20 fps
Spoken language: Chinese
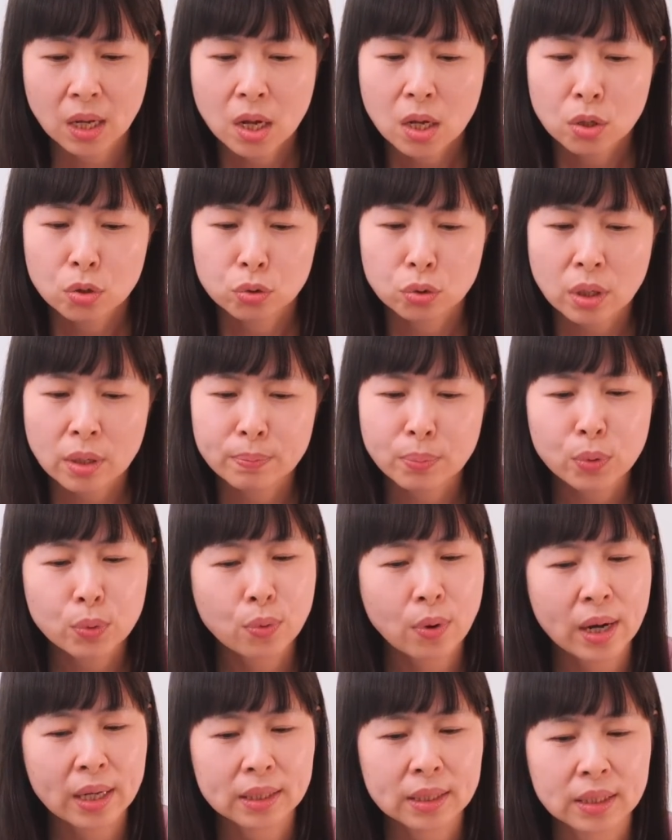所以不
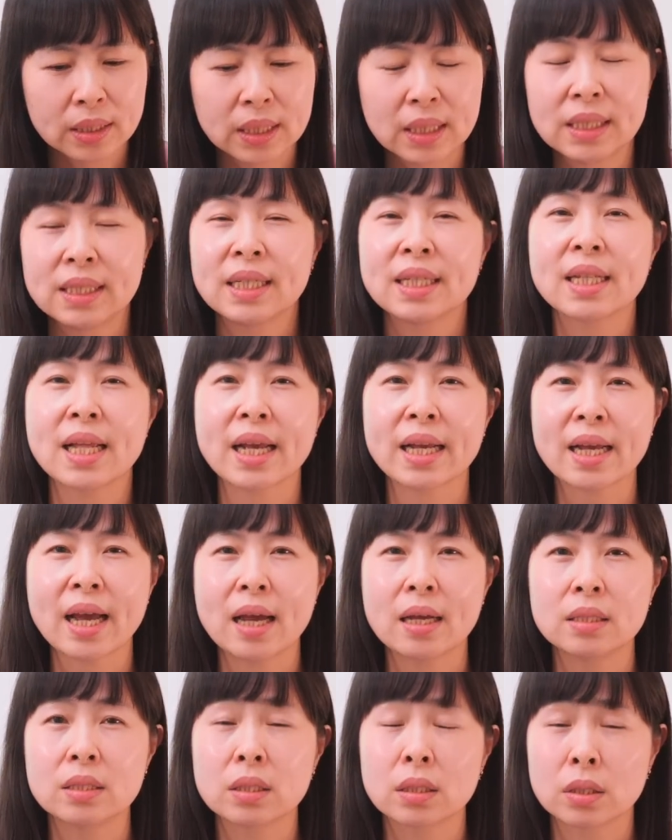管呢，你现在
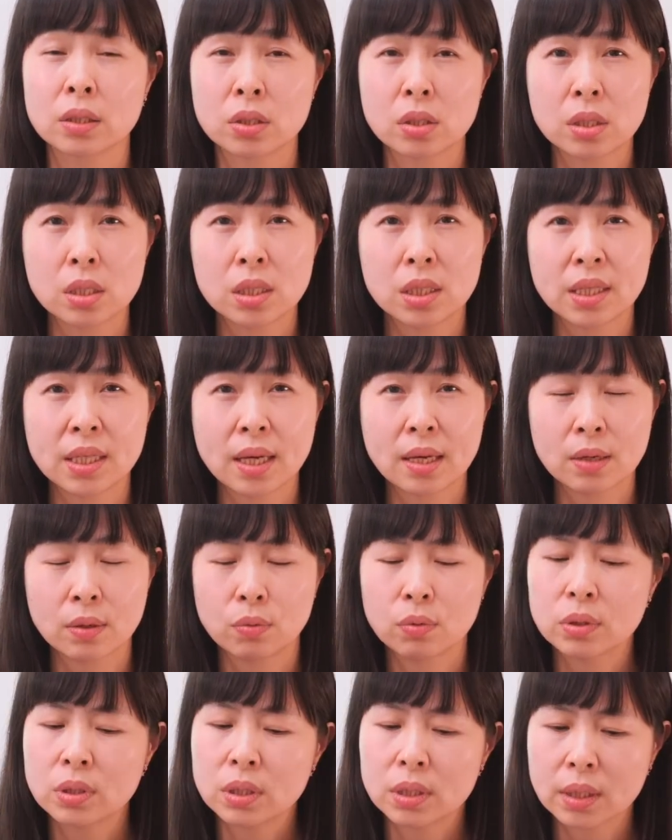看这个世界
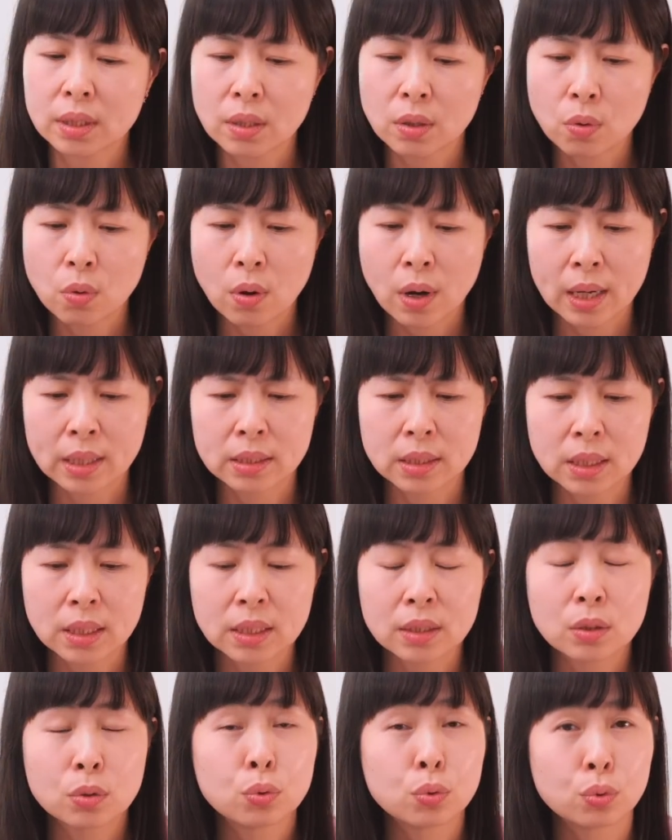或是这个环
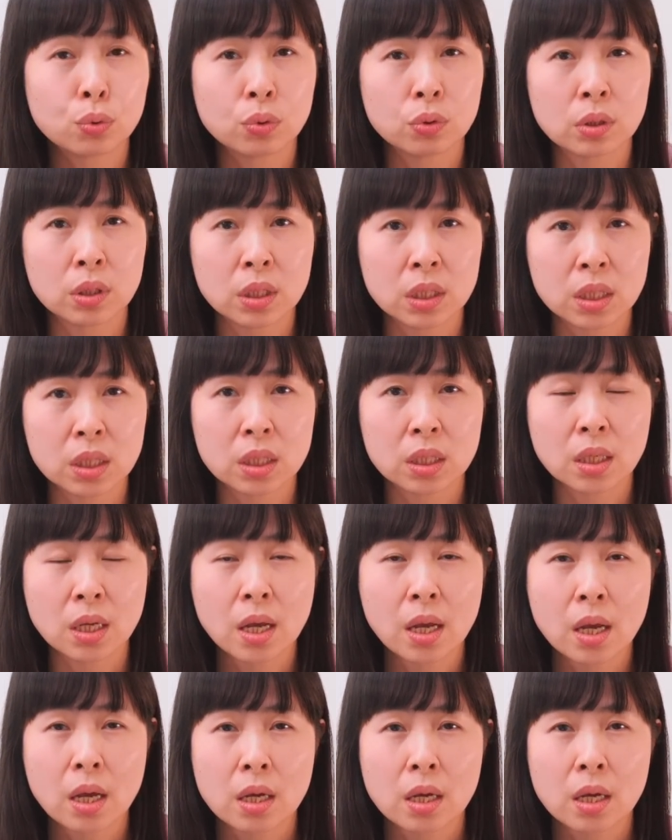境的局势